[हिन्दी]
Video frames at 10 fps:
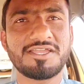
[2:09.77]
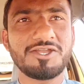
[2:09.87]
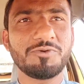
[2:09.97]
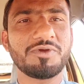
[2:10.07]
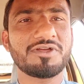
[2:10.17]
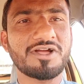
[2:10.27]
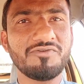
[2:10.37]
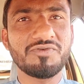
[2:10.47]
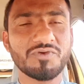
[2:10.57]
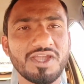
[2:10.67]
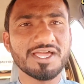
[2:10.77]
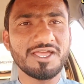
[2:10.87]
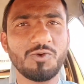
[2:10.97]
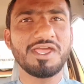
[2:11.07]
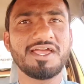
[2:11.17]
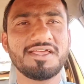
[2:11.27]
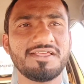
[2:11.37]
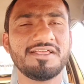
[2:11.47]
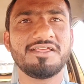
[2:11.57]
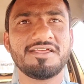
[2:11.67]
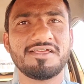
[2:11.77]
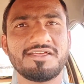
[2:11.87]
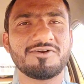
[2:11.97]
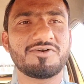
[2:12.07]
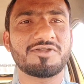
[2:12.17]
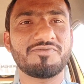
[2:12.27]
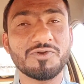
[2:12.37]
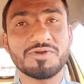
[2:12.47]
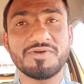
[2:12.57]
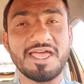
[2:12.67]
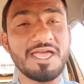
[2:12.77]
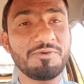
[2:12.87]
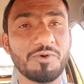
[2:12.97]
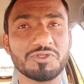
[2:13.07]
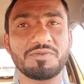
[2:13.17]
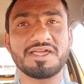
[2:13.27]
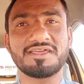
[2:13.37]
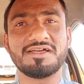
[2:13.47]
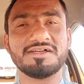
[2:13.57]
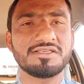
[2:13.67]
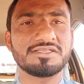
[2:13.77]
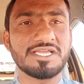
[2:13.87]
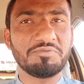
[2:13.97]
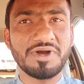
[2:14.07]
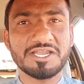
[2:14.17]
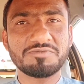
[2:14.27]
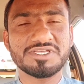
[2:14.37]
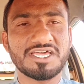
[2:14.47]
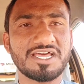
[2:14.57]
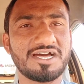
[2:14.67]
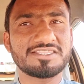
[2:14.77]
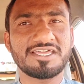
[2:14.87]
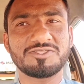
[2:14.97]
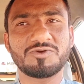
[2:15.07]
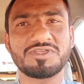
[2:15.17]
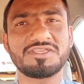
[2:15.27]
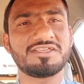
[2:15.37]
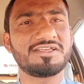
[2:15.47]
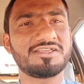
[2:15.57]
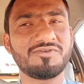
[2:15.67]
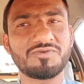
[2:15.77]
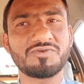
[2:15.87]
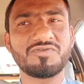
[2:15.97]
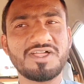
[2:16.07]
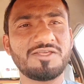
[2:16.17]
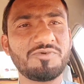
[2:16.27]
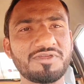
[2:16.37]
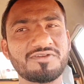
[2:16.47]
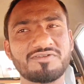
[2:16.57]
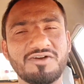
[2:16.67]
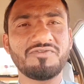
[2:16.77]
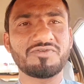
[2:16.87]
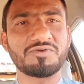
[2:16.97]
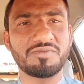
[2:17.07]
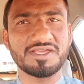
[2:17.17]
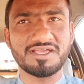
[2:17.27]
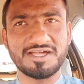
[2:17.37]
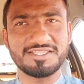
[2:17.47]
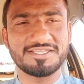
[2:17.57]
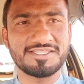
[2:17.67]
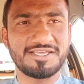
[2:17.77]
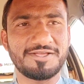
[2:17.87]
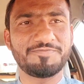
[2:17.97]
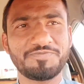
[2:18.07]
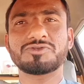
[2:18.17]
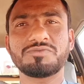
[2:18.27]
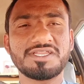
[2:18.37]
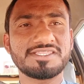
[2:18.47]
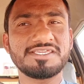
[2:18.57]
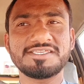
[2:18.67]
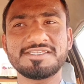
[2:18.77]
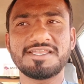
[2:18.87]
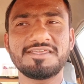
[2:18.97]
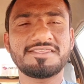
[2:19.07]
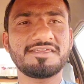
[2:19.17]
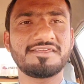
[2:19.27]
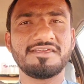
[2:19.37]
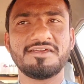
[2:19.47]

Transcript: रेडियो पे काफ़ी फ्रूट लगे हुए हैं और फ्रूट हैं भी बहुत महंगे जब मारम जाना आता है तो ये फ्रूट वाले भी काफ़ी फ्रूट महंगे कर देते हैं परसों मैंने तीन चीज़ें ली थी